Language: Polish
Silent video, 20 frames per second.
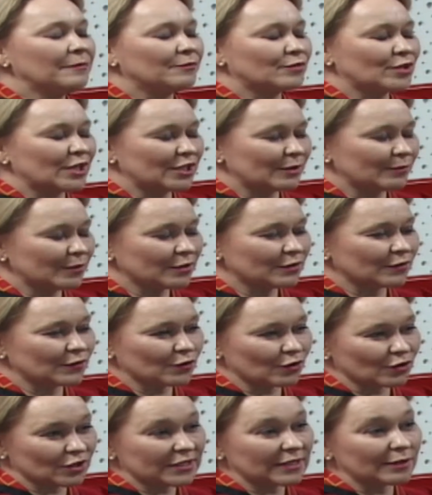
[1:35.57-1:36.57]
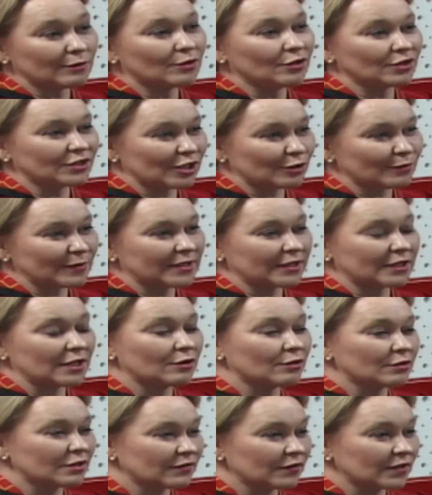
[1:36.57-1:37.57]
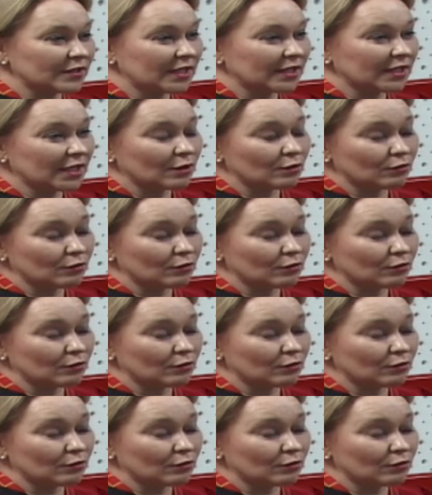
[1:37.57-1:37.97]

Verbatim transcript: przedsiębiorców skorzystało chociażby z takiego rozwiązania